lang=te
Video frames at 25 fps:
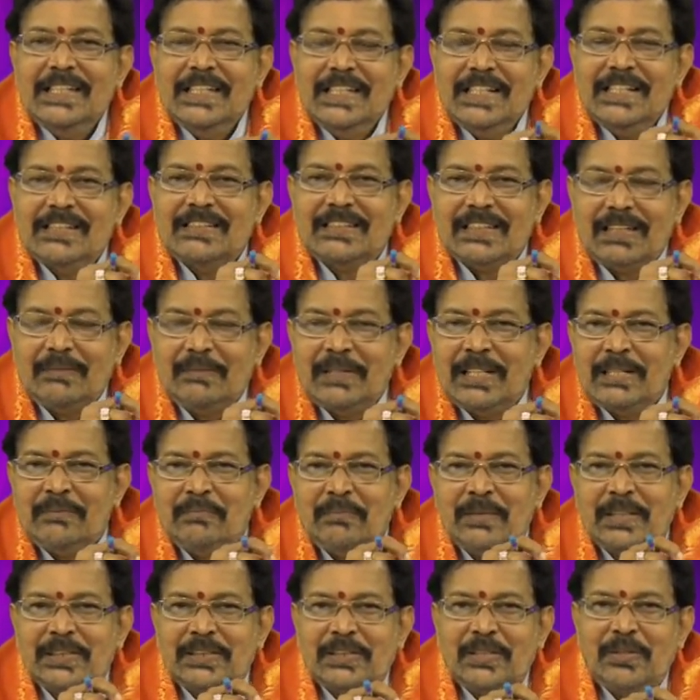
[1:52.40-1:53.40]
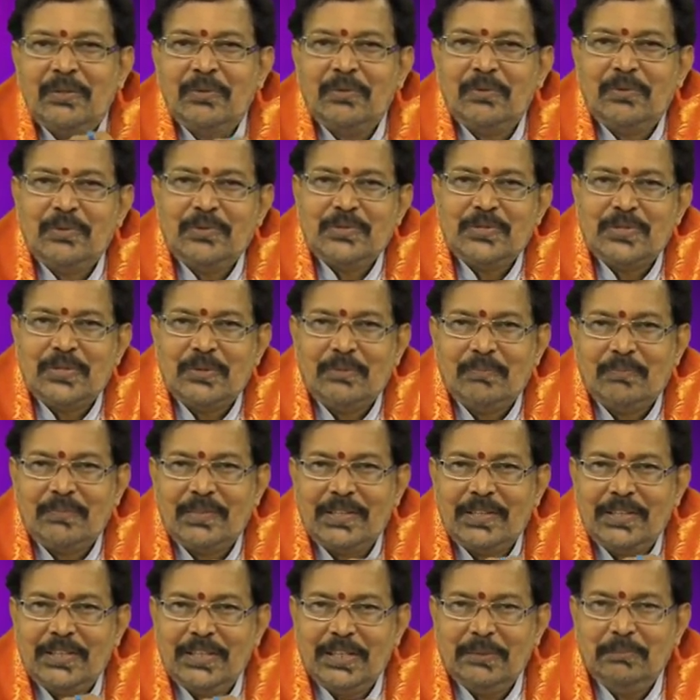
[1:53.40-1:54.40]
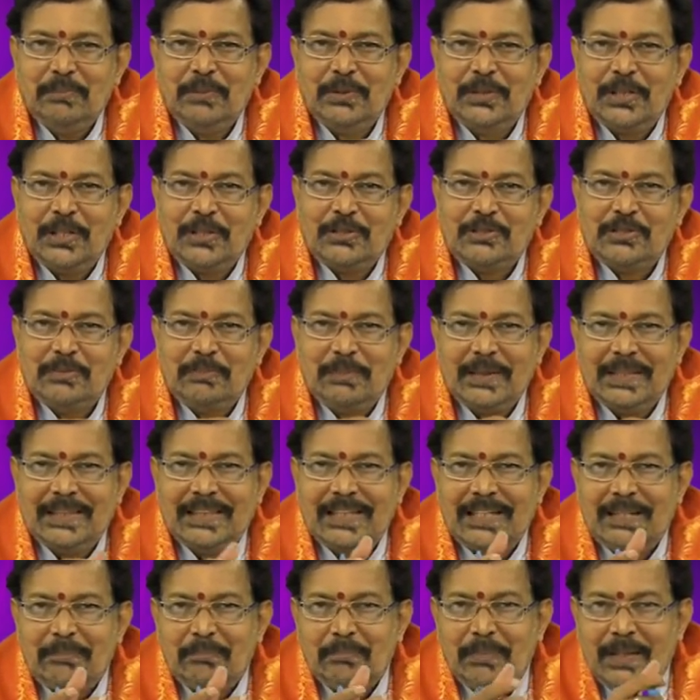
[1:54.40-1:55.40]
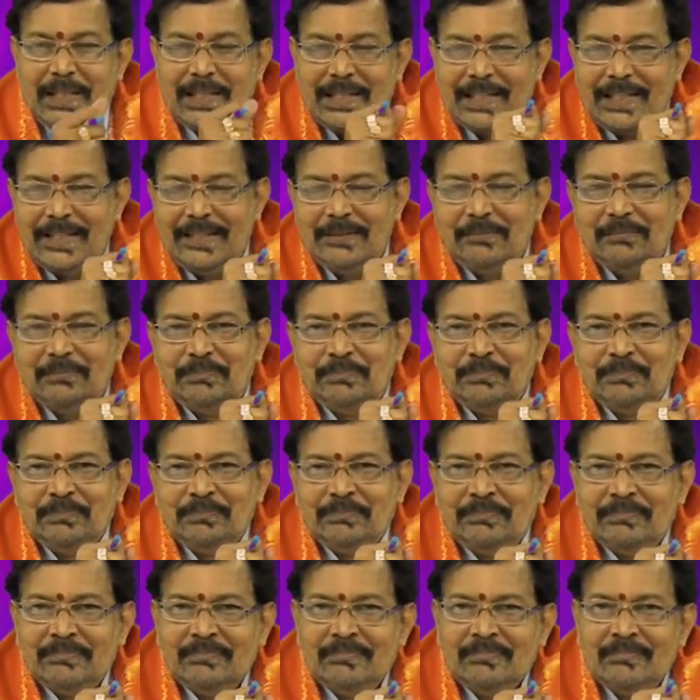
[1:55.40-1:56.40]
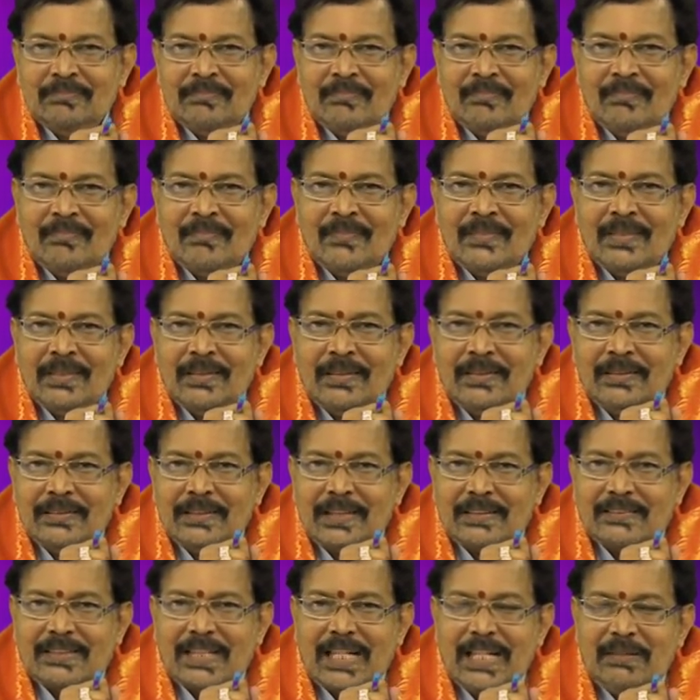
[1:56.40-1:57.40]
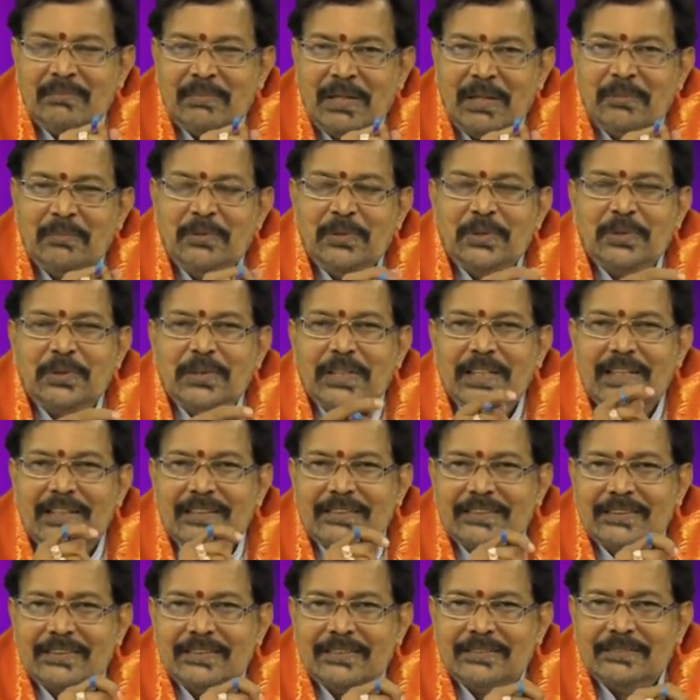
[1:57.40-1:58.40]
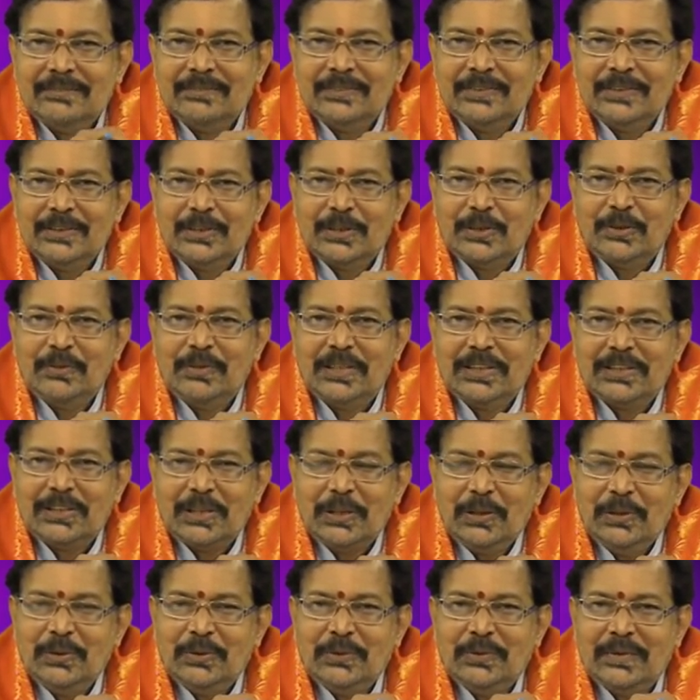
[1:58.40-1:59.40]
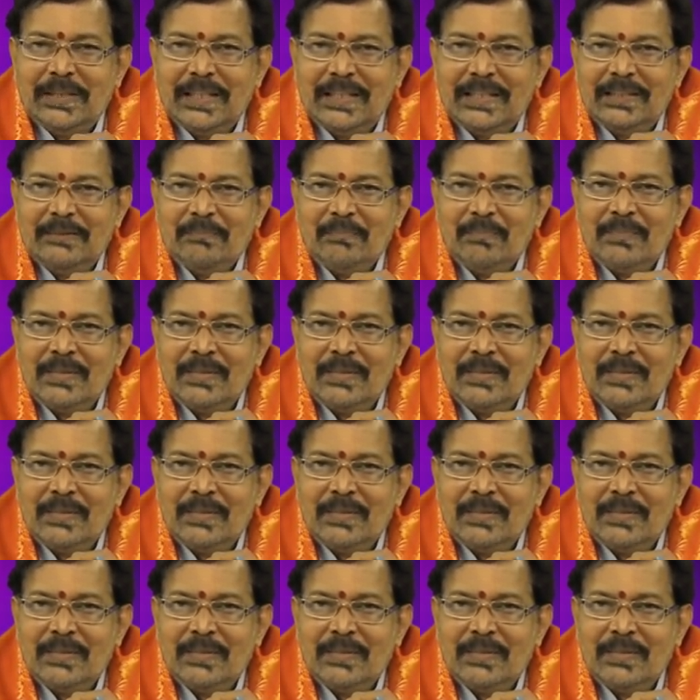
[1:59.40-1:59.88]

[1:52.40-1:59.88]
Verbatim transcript: ఈ సమయం మాత్రం కొంచెం డబ్బు ఖర్చు పెట్టాల పండగ దసరా మామూలు కూడా ఎక్కువగా తగులుతుంటాయి